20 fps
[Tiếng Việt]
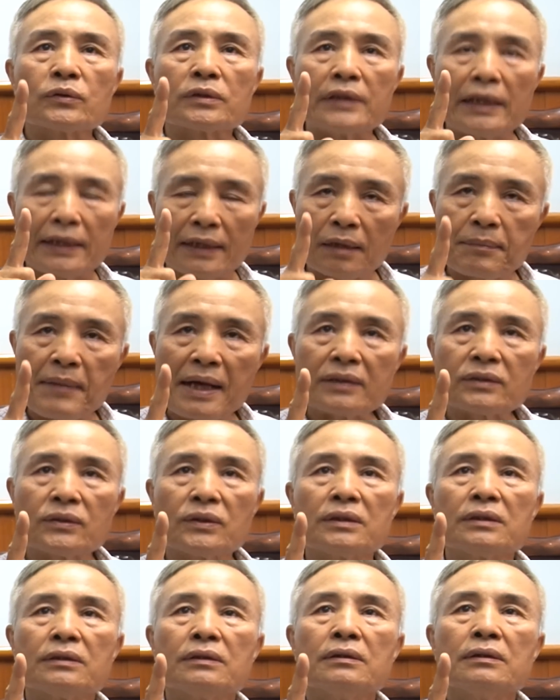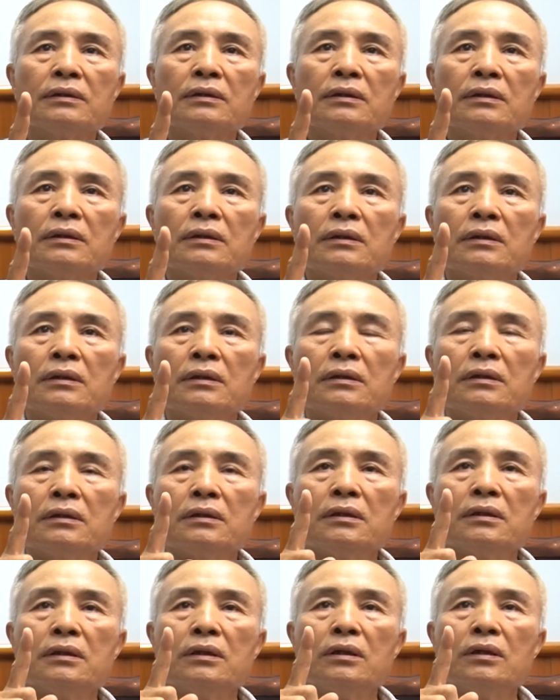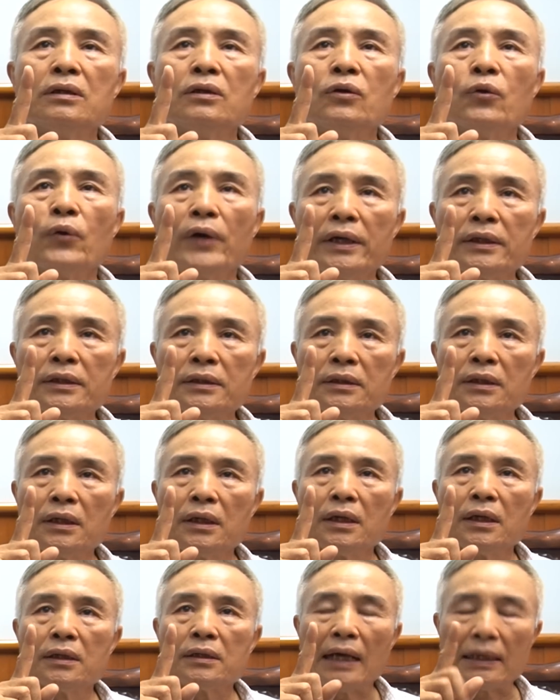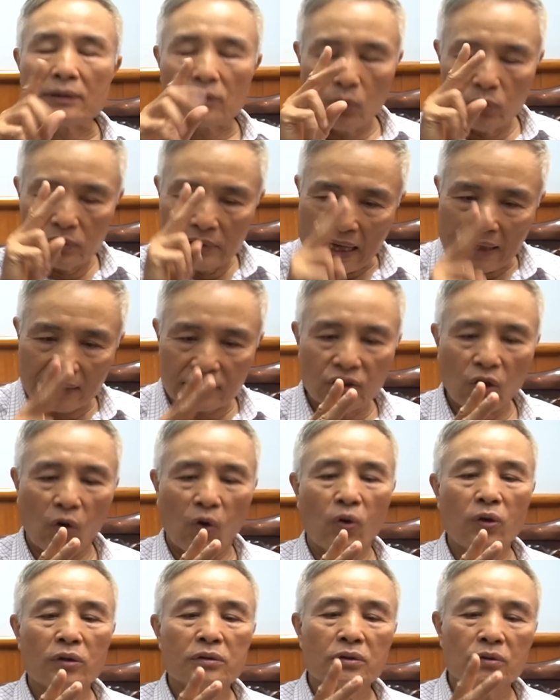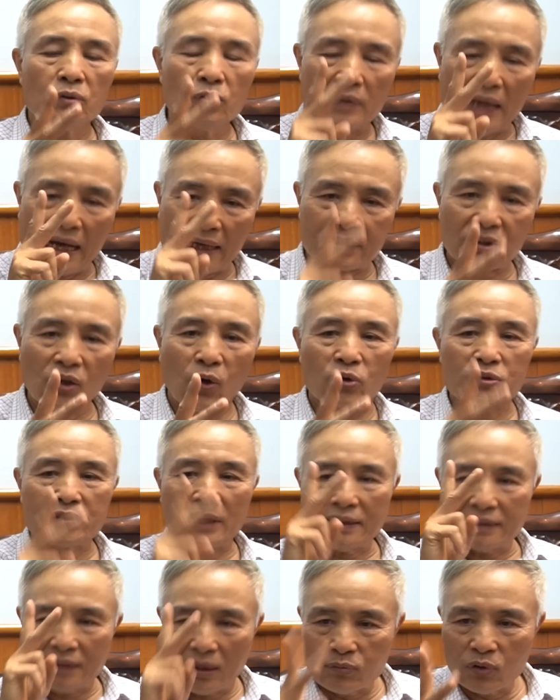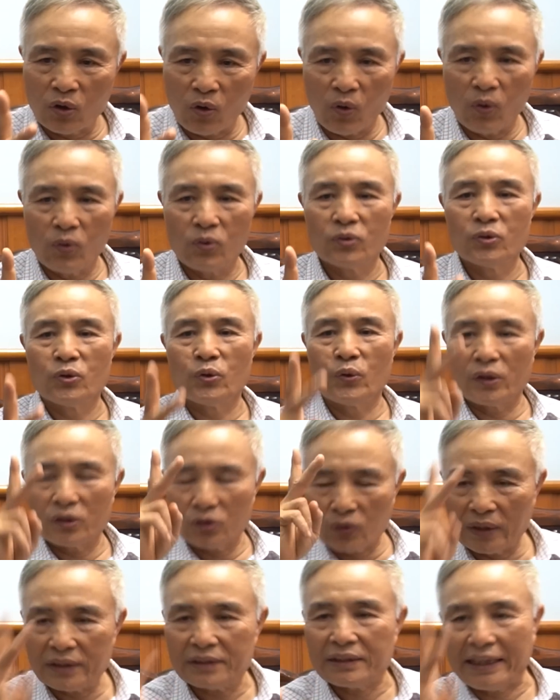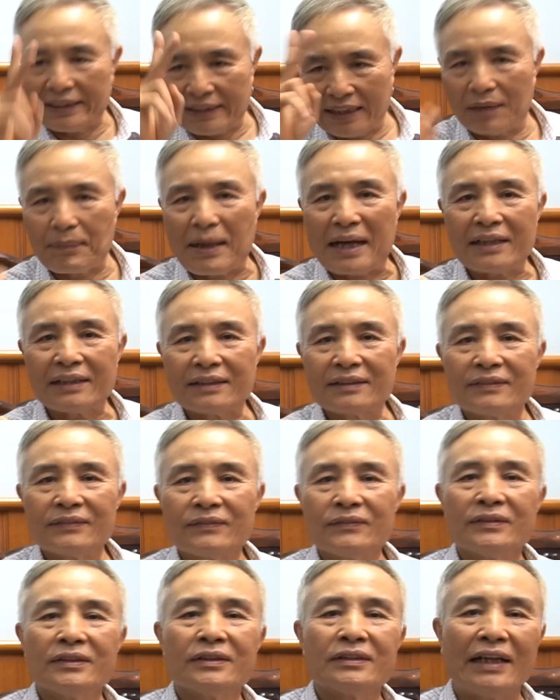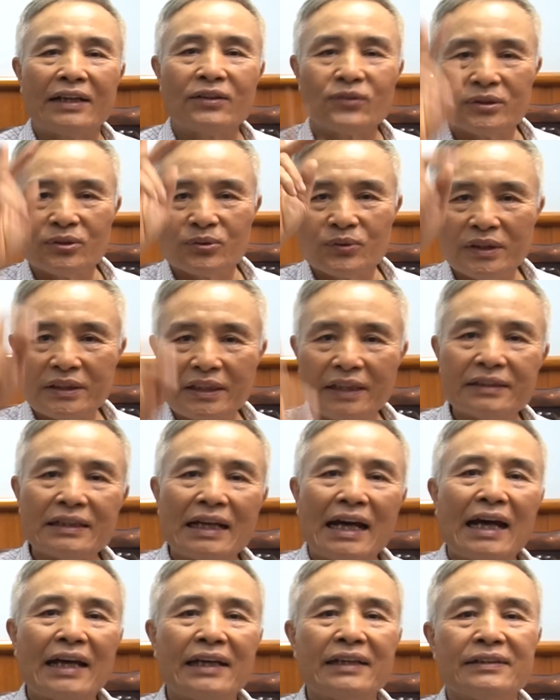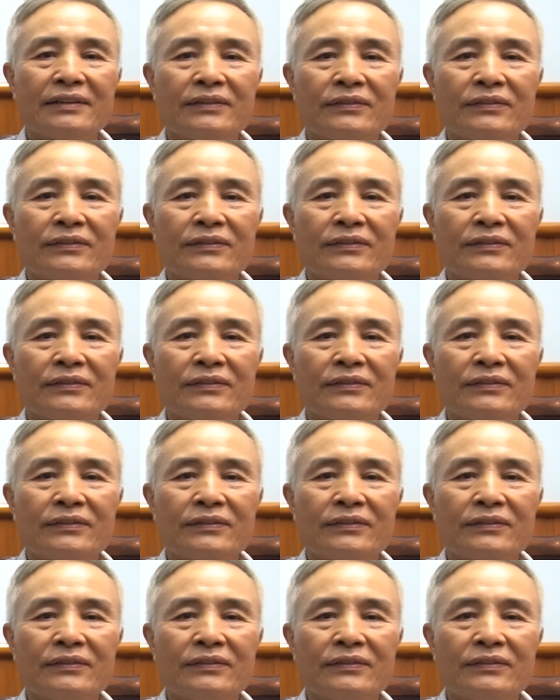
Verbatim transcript: tỉnh Hà Bắc rồi, huyện à, thôn Đạc Sổ, thôn Đạc Thổ, xã Song Hồ, huyện Thuận Thành, Hà Bắc. Đây còn được cái Thịnh là hai,